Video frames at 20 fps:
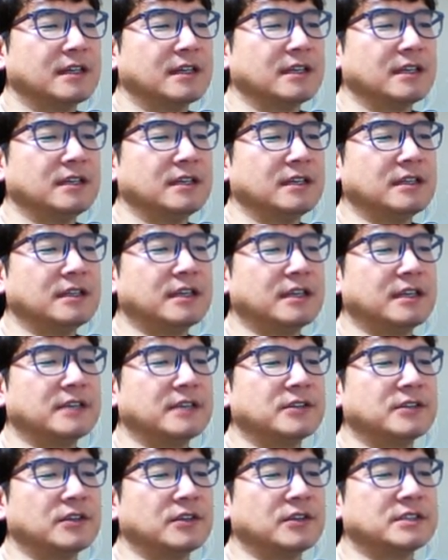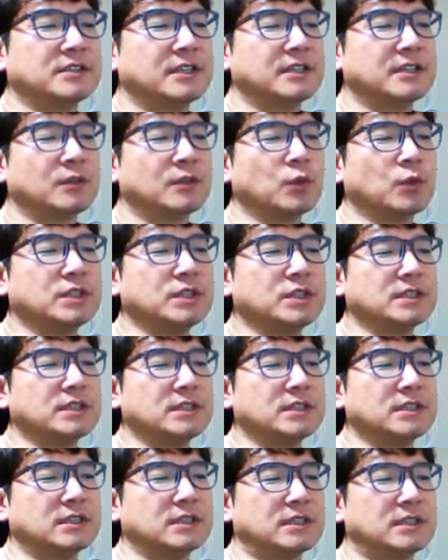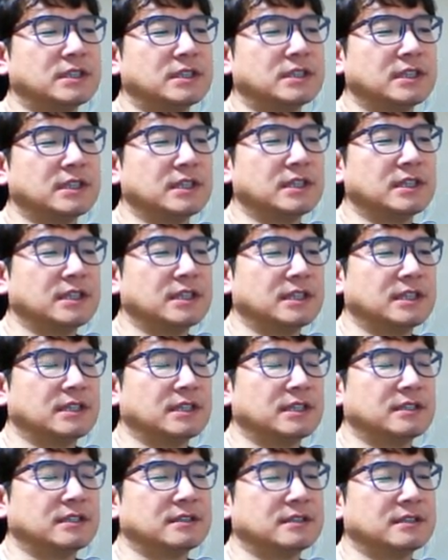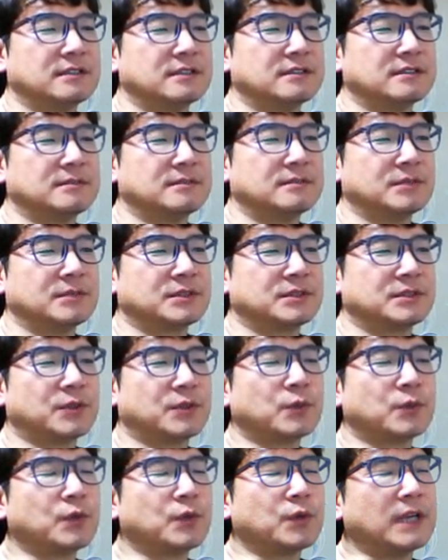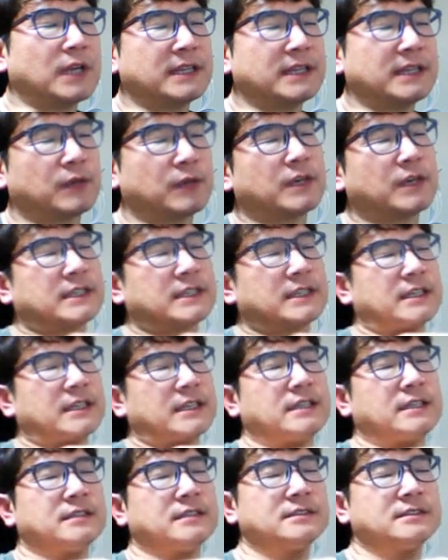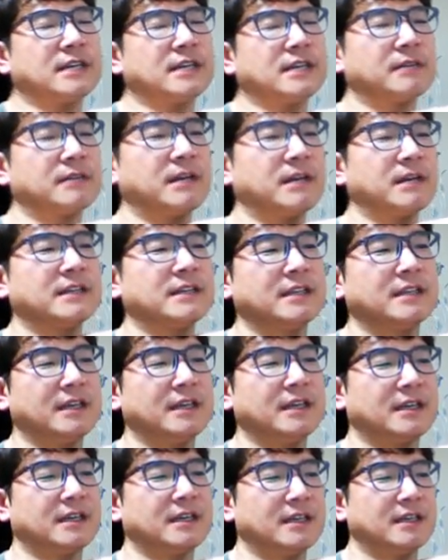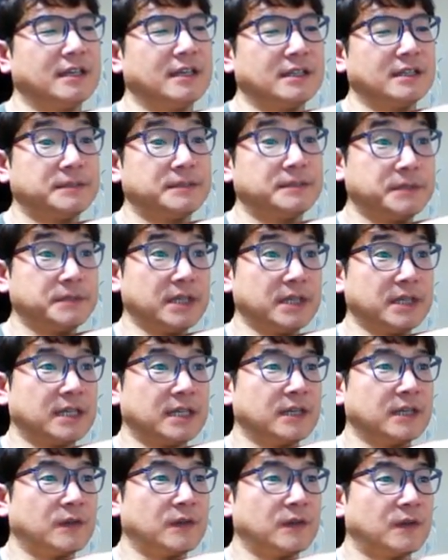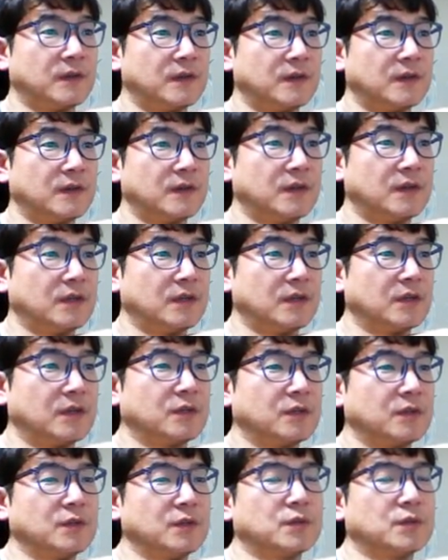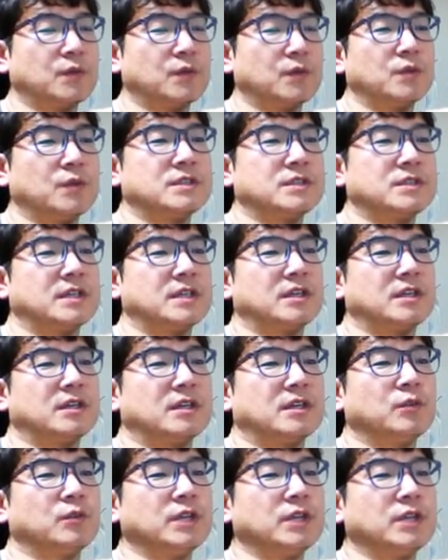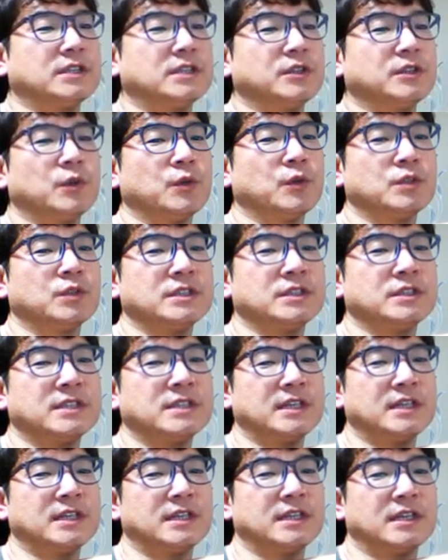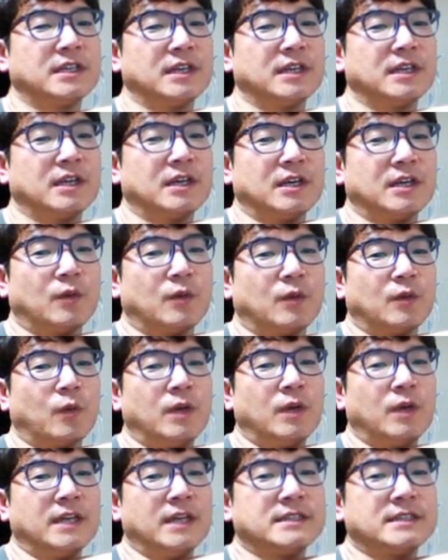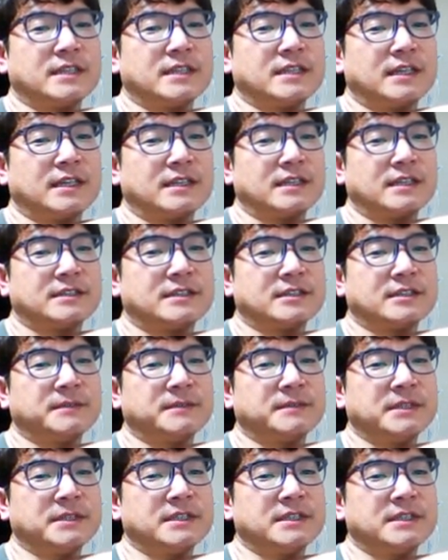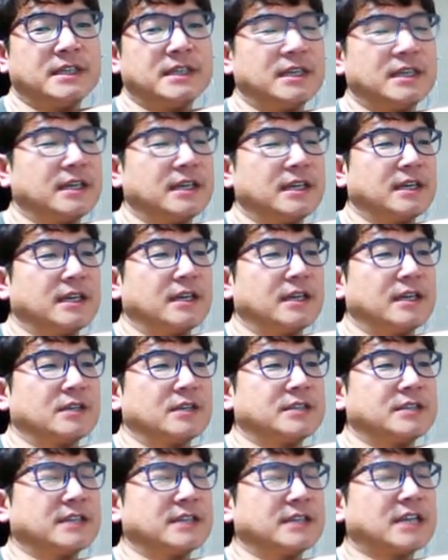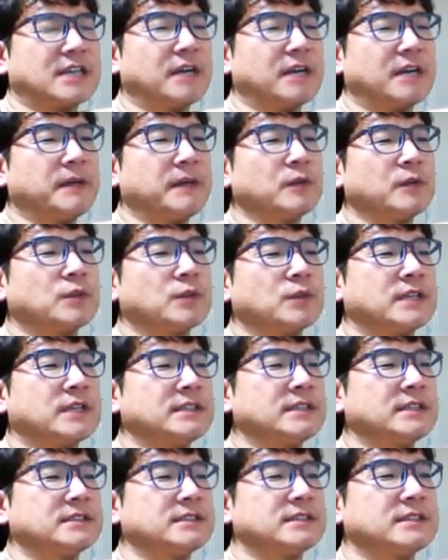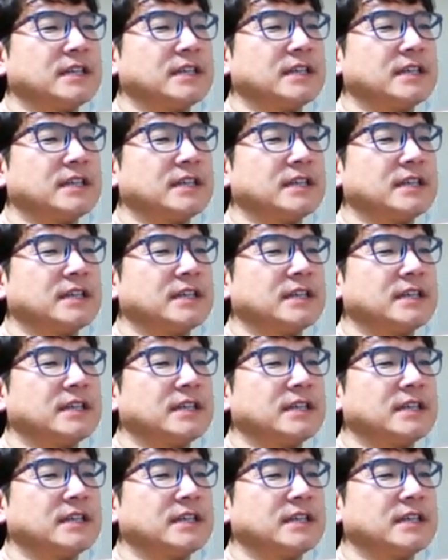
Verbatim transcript: 이렇게 해서 이제 로직을 어, 뭐 정돈한다고 해야 되나 이런 작업을 하는 게 쉽지가 않아요 그리고 또 이제 우리 같은 경우는 이제 원래 이제 지금 현재 제가 작업하는 곳에는